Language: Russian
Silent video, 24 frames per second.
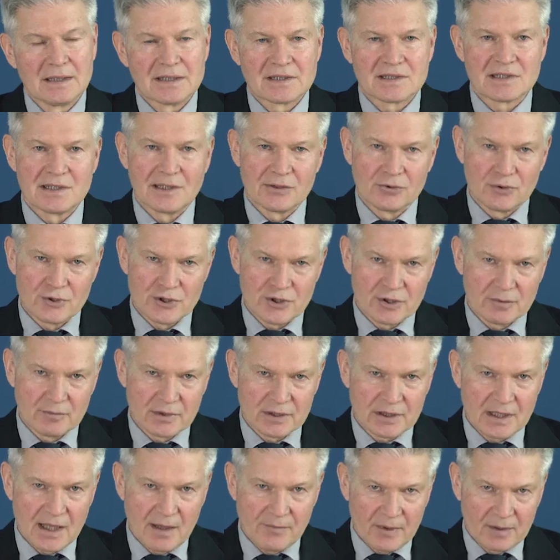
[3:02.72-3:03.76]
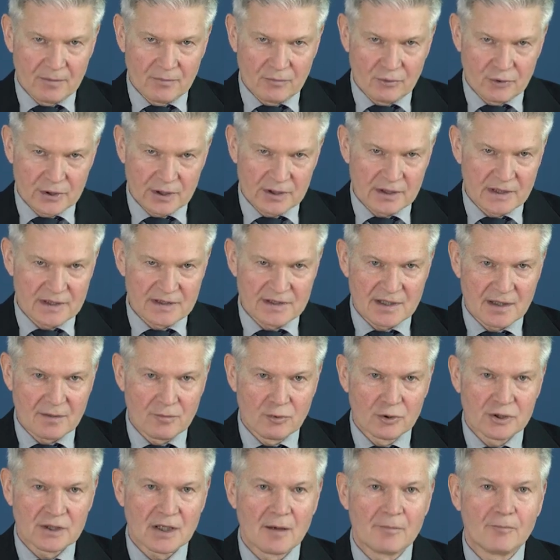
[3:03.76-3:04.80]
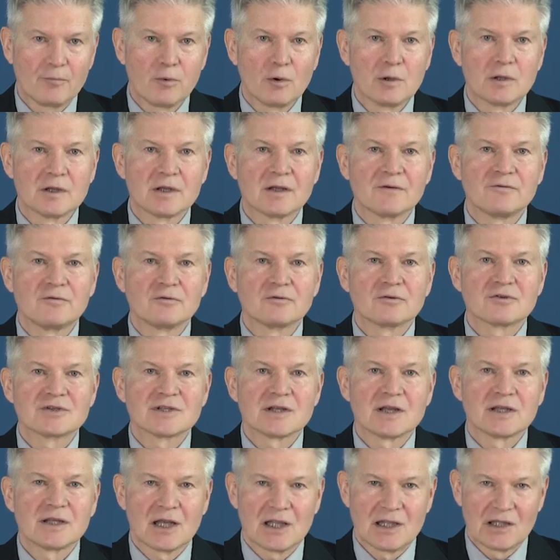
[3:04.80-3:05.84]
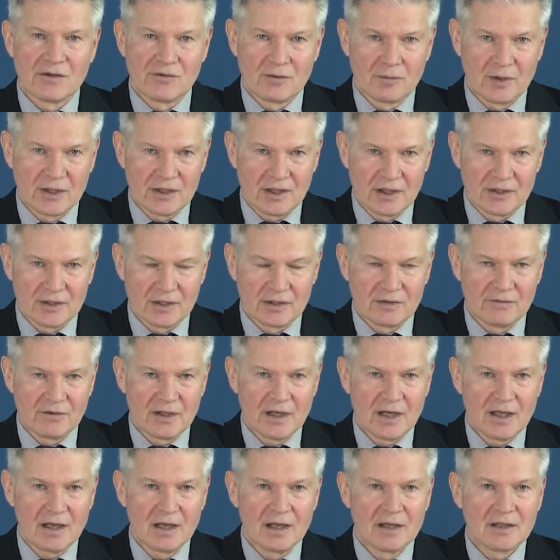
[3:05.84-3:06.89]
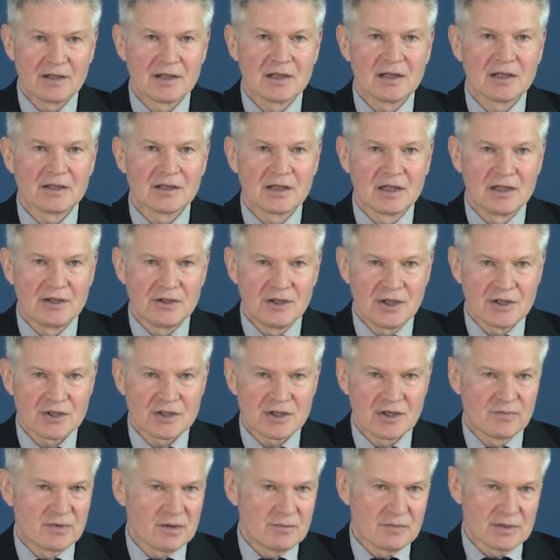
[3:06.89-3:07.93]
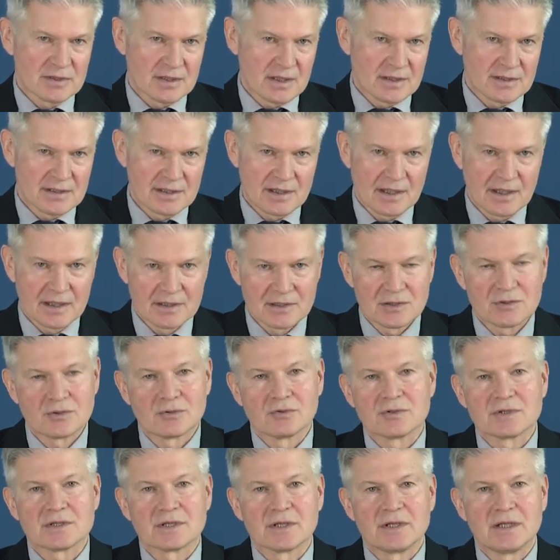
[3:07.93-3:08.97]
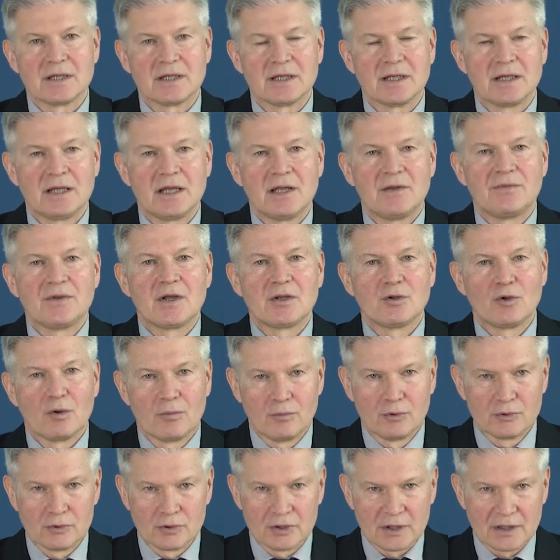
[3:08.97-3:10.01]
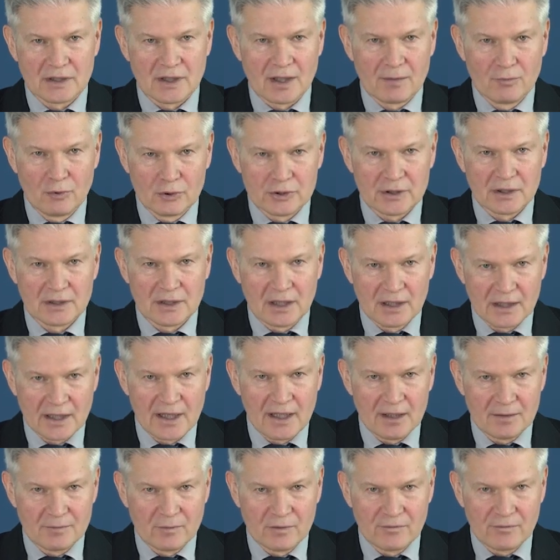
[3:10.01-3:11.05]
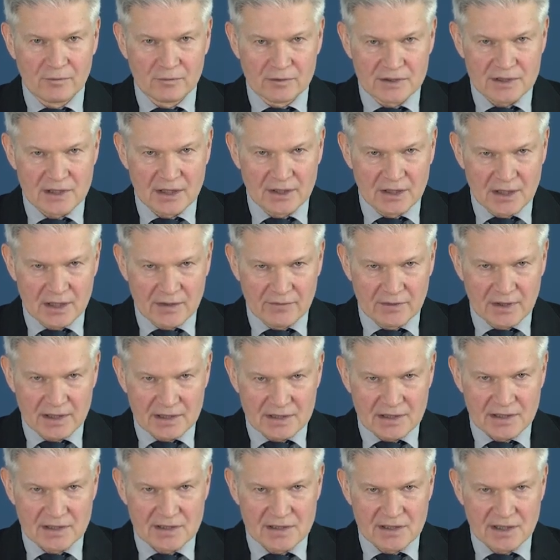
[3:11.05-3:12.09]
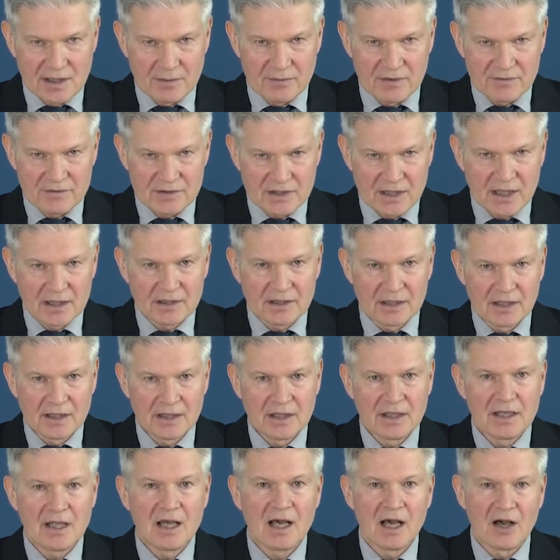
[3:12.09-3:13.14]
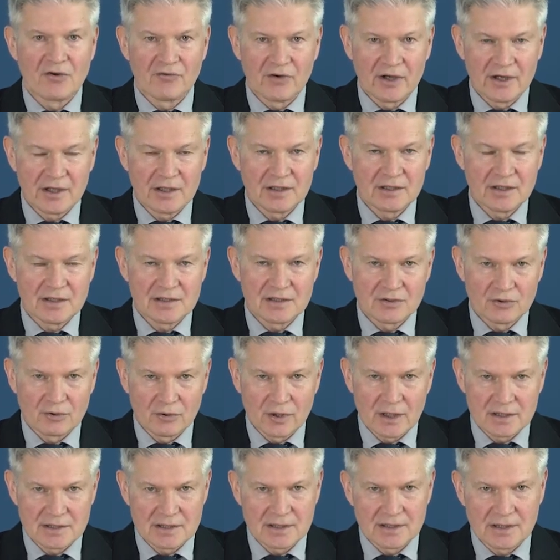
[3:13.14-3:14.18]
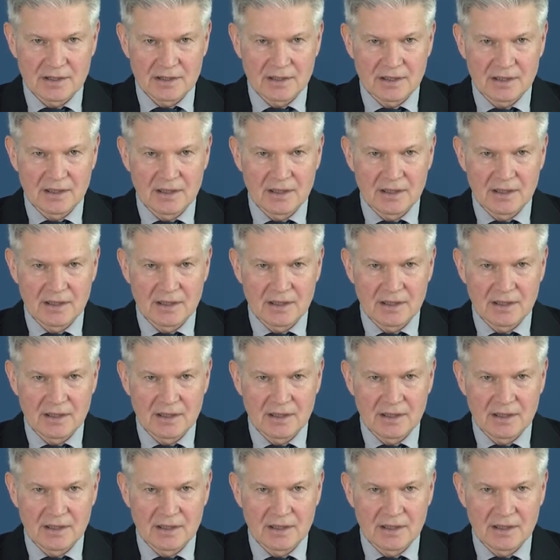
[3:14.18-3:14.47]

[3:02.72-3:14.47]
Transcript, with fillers: Следующим этапом будет разработка полнофункционального макета дверей для дальнейшей оптимизации конструкции. На нем будут отработаны алгоритмы функционирования системы в штатных и аварийных ситуациях.